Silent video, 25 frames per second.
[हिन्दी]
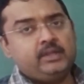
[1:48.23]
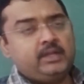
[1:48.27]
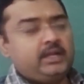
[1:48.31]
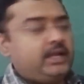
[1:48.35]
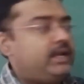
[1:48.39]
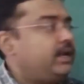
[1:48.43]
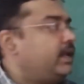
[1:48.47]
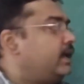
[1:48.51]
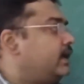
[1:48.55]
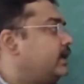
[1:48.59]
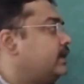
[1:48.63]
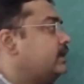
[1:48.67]

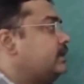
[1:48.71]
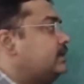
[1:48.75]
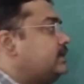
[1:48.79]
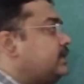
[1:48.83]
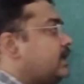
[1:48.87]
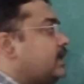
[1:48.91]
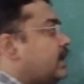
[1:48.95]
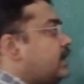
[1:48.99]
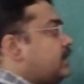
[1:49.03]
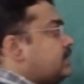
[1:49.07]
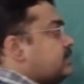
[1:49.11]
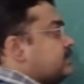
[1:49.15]
है ना
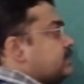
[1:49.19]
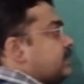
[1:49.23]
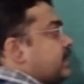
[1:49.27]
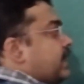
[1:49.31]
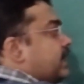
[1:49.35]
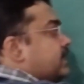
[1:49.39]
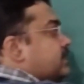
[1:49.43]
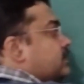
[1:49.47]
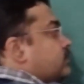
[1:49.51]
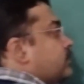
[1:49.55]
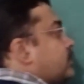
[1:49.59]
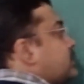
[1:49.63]
यहाँ से
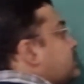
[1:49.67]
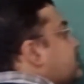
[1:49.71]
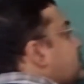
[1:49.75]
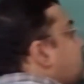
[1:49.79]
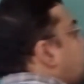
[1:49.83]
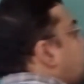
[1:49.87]
S1 से